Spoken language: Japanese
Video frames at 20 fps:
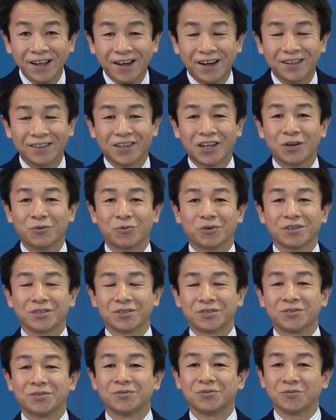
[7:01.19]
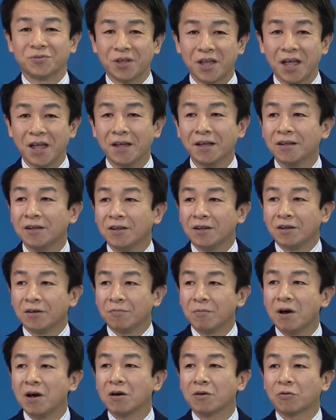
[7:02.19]
あったりとかするので、
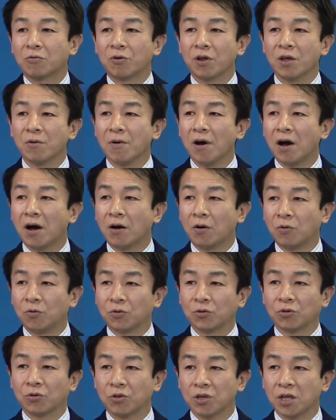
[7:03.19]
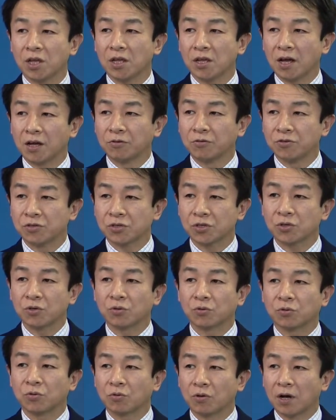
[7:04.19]
まあ、これは本当にあの授
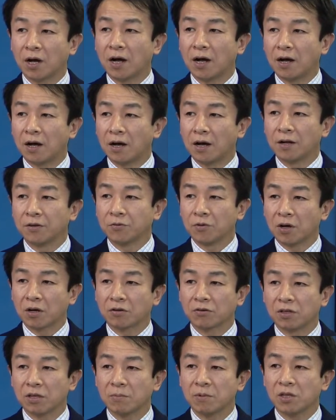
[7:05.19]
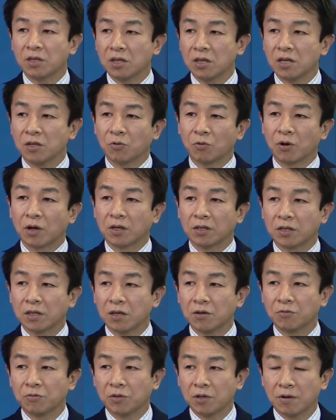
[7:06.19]
業とかあのアクティビティとかっ
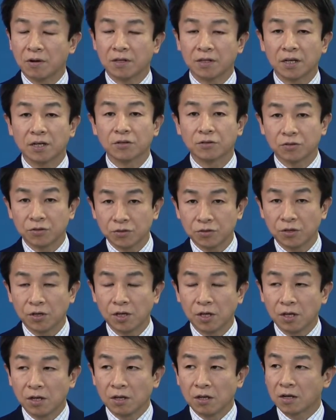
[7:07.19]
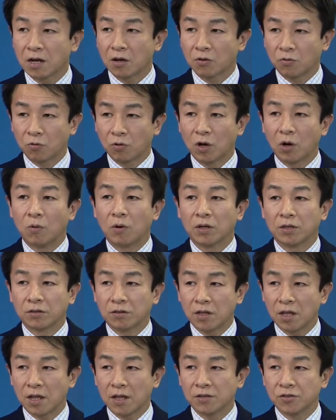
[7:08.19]
ていうのではなく学校が終
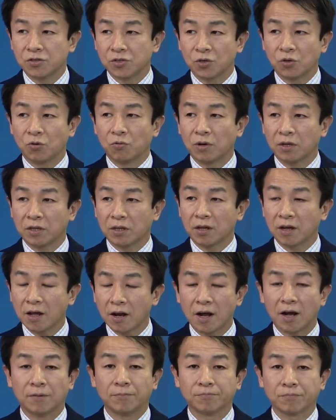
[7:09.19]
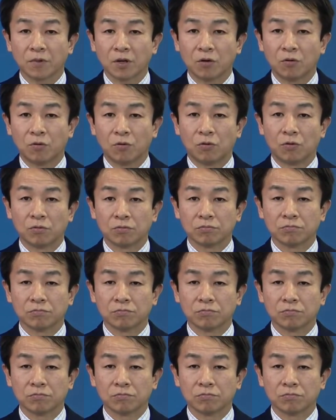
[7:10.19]
わって授業終わってからこ